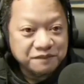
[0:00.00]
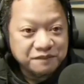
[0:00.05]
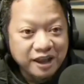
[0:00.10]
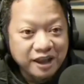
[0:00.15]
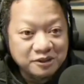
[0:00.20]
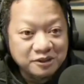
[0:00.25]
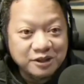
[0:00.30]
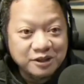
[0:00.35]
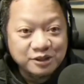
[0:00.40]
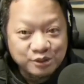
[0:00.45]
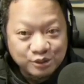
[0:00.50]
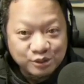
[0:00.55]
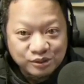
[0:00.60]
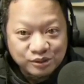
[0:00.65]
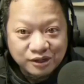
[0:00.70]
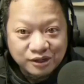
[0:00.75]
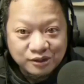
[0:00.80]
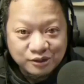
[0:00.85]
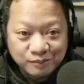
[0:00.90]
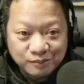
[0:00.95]
Ito
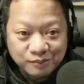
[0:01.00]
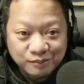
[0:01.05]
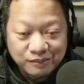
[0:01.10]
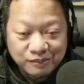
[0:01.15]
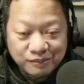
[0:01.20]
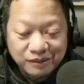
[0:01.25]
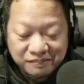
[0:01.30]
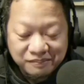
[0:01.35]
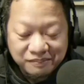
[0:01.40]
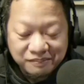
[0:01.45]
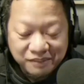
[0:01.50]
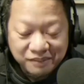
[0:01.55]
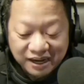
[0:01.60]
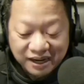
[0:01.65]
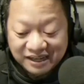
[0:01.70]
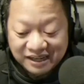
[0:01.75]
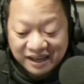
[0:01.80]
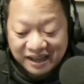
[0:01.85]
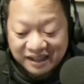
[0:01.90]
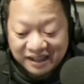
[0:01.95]
itsura ng sobrang pinagpala
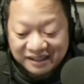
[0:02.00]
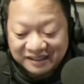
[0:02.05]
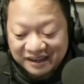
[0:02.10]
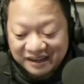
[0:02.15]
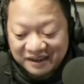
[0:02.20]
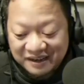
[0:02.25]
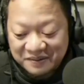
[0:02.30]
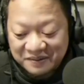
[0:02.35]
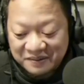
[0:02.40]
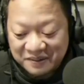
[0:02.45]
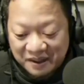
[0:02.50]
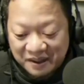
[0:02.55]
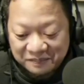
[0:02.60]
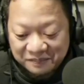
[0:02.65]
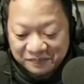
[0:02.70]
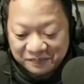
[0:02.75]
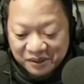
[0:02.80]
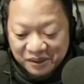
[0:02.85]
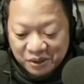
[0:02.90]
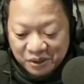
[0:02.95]
silang lahat. Tingnan niyo ha. Ah.
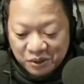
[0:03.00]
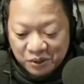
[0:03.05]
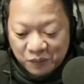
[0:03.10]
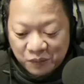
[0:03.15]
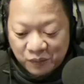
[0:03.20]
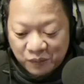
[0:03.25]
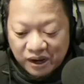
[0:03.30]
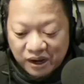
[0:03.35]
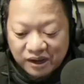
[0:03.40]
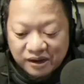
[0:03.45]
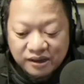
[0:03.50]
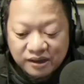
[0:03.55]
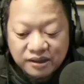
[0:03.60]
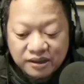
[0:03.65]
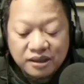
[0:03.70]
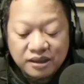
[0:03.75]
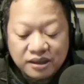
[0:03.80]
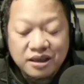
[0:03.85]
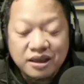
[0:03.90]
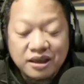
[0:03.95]
Walang
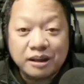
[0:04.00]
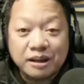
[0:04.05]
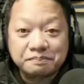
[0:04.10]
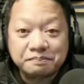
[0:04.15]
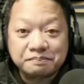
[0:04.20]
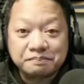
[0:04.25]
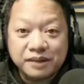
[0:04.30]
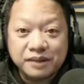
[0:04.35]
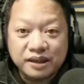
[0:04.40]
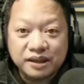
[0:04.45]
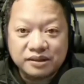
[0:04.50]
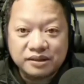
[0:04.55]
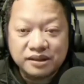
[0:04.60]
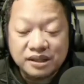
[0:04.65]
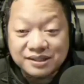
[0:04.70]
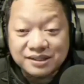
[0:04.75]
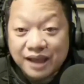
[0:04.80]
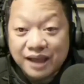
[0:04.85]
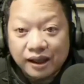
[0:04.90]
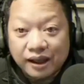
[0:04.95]
naghihirap kahit
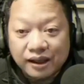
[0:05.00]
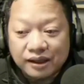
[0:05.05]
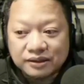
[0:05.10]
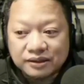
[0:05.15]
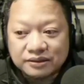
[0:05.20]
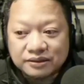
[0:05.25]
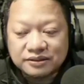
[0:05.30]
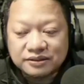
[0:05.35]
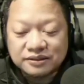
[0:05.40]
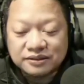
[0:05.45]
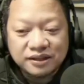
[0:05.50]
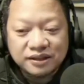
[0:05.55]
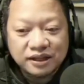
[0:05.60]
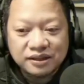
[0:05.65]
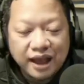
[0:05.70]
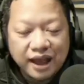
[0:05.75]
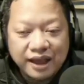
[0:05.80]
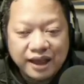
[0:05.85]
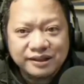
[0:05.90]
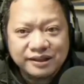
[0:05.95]
isa. Sa,
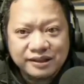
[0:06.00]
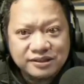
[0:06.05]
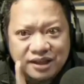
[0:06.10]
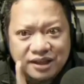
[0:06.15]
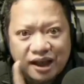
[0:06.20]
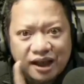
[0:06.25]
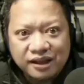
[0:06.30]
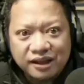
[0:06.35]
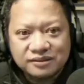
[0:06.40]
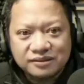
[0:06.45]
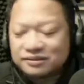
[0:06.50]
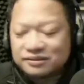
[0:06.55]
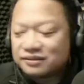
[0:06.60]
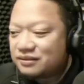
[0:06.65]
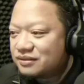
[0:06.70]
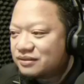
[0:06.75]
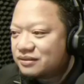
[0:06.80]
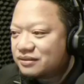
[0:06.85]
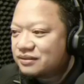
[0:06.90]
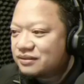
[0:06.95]
kahit isa?
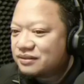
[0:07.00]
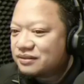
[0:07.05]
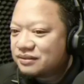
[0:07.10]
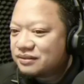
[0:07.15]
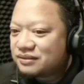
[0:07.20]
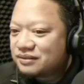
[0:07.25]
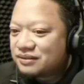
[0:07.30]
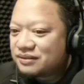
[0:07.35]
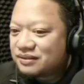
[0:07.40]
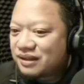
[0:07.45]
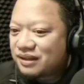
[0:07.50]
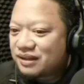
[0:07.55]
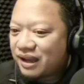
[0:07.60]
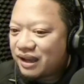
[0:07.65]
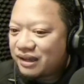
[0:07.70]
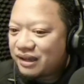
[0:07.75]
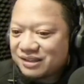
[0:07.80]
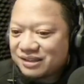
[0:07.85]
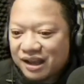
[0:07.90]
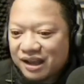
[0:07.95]

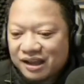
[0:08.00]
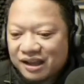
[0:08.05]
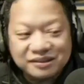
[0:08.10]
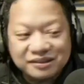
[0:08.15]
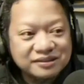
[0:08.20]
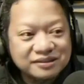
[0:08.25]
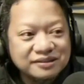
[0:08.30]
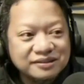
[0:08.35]
Kahit isa.